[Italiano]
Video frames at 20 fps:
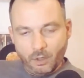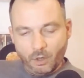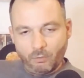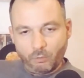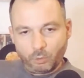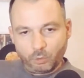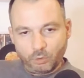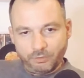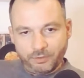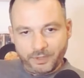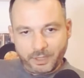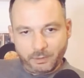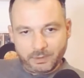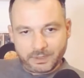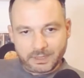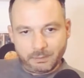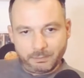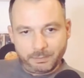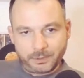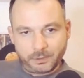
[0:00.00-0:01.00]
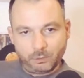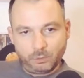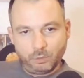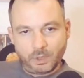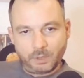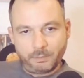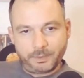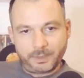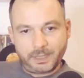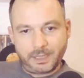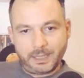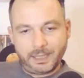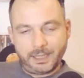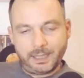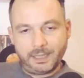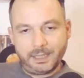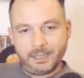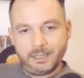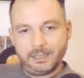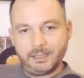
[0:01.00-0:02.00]
ho voluto fare questa apertura
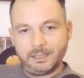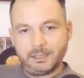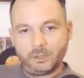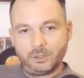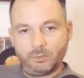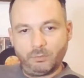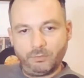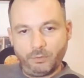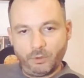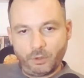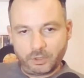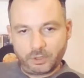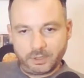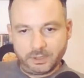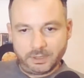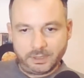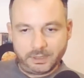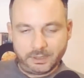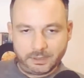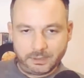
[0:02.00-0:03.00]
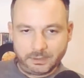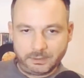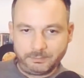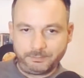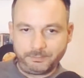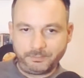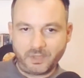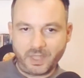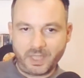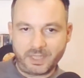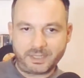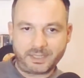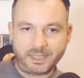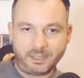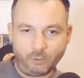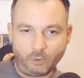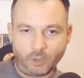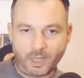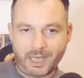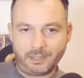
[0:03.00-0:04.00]
perché eh, Tom Ford, eh,
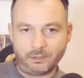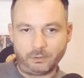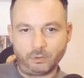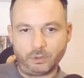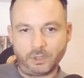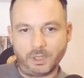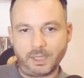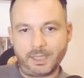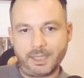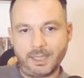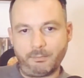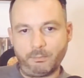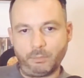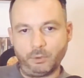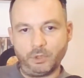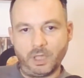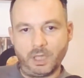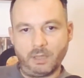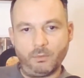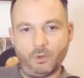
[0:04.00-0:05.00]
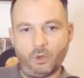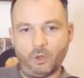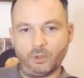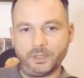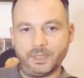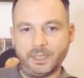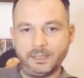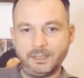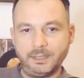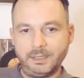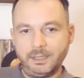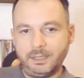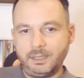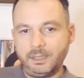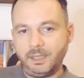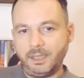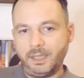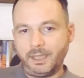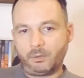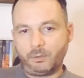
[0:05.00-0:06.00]
essendo nato nel campo della moda,
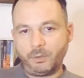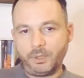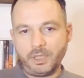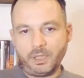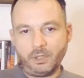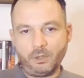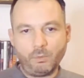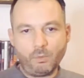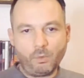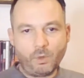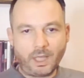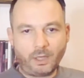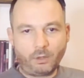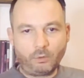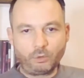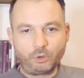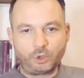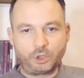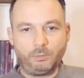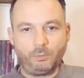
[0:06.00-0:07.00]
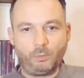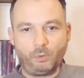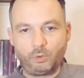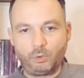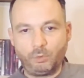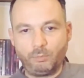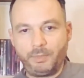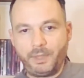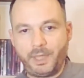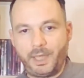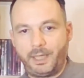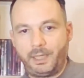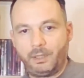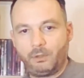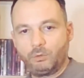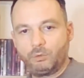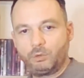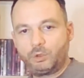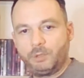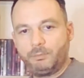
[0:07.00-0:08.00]
e quindi comunque la conosce molto bene,
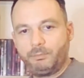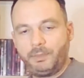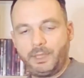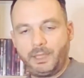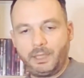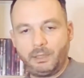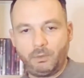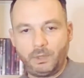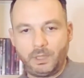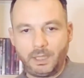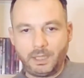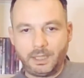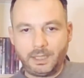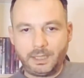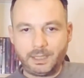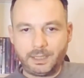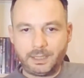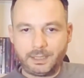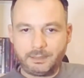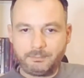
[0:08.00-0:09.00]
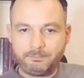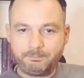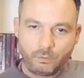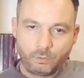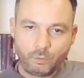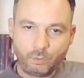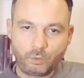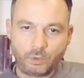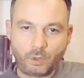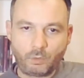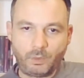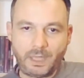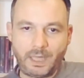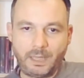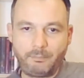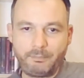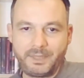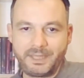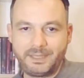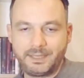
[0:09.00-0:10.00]
conosce bene quella, tutta
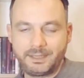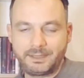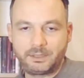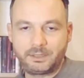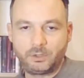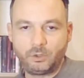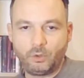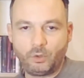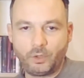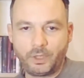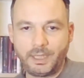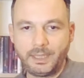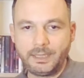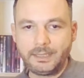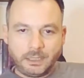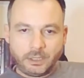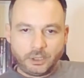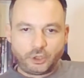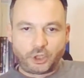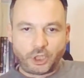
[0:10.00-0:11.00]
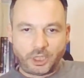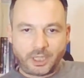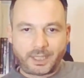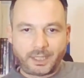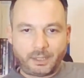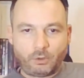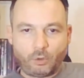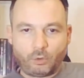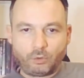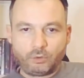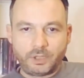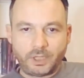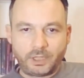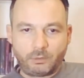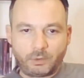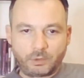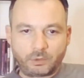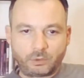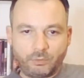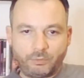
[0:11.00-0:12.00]
quell'ambientazione. Ce la racconta
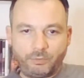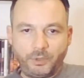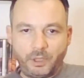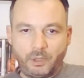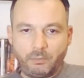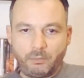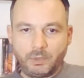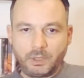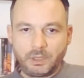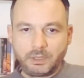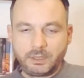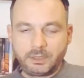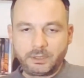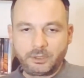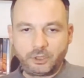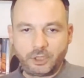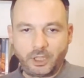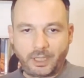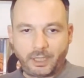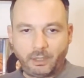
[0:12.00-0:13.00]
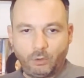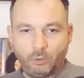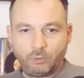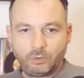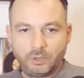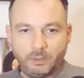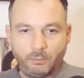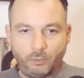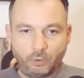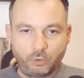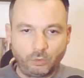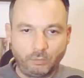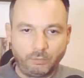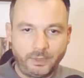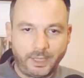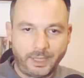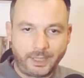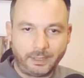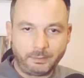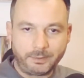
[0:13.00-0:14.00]
in questo film, ce la racconta molto
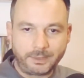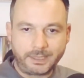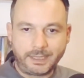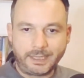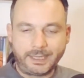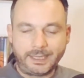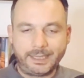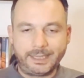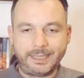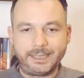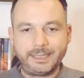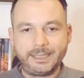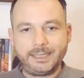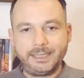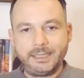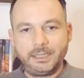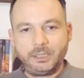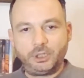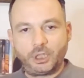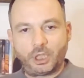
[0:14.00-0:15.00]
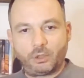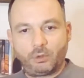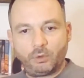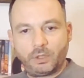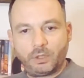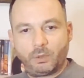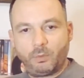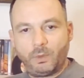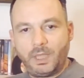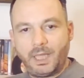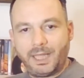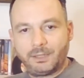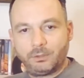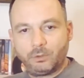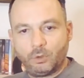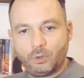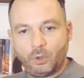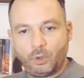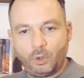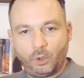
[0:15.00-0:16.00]
bene perché ci racconta quel
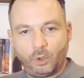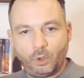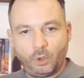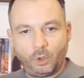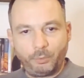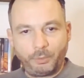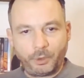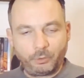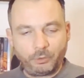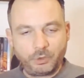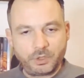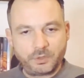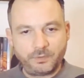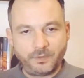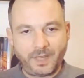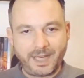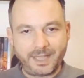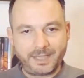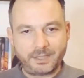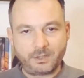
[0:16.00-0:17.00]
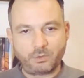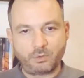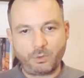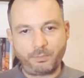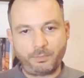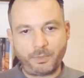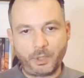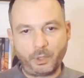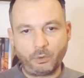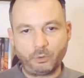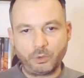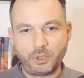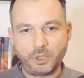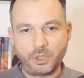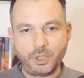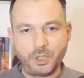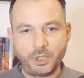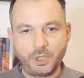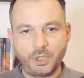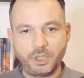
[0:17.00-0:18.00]
lato pieno di sfarzo e pieno
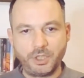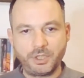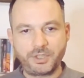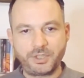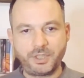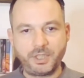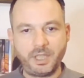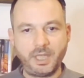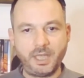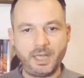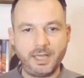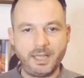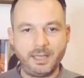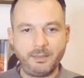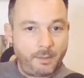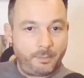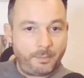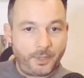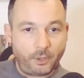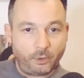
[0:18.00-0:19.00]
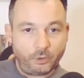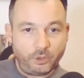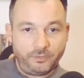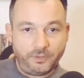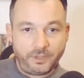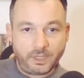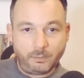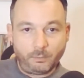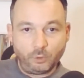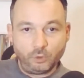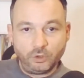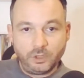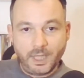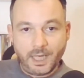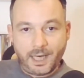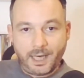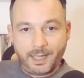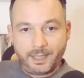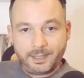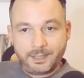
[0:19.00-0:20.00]
di stile, pieno di vita
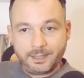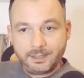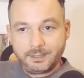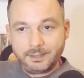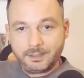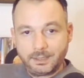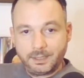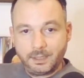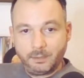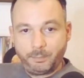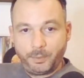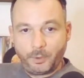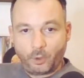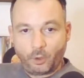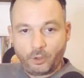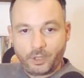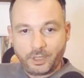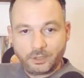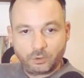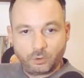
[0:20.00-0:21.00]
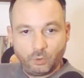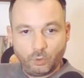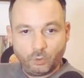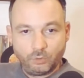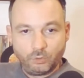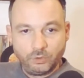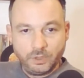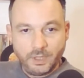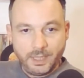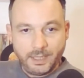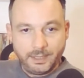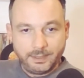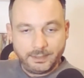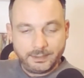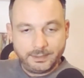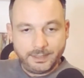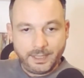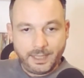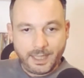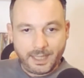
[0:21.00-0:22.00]
mondana, che però
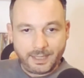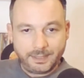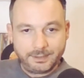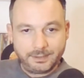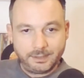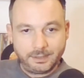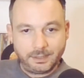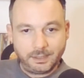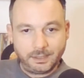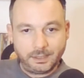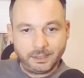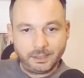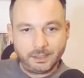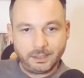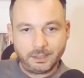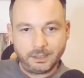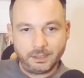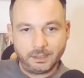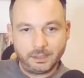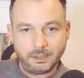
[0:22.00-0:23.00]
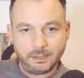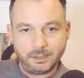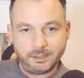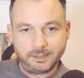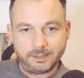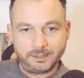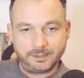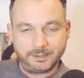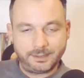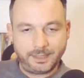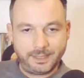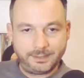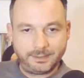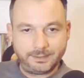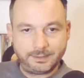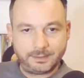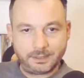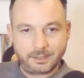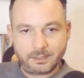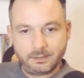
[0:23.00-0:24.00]
nasconde dei lati di
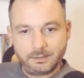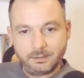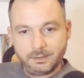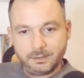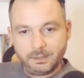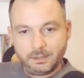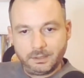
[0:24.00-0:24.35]
tristezza,